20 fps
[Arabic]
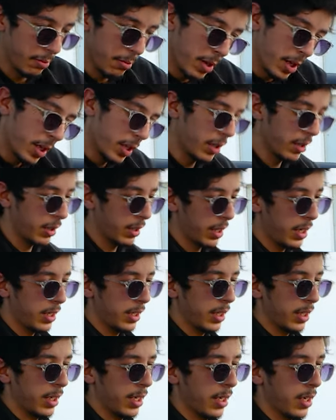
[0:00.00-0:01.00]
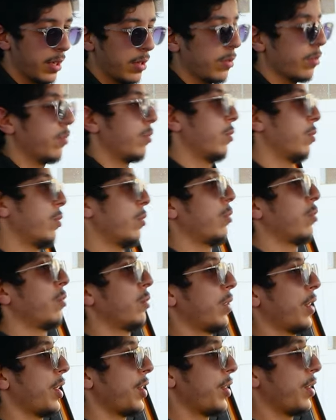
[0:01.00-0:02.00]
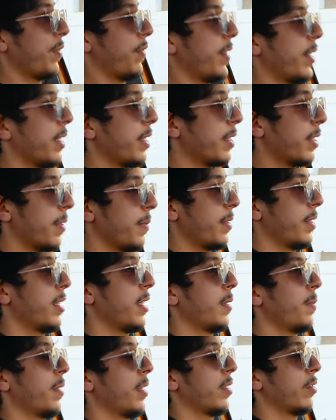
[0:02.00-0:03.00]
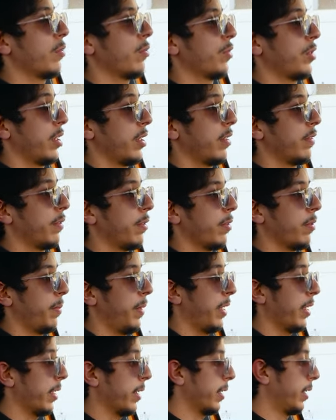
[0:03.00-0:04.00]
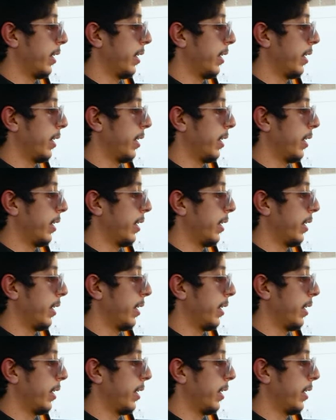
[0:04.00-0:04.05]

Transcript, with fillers: مي قاضي الغرض وكتجي في الجلسه مزيانه ملي كتكونش هاد الفولون بحال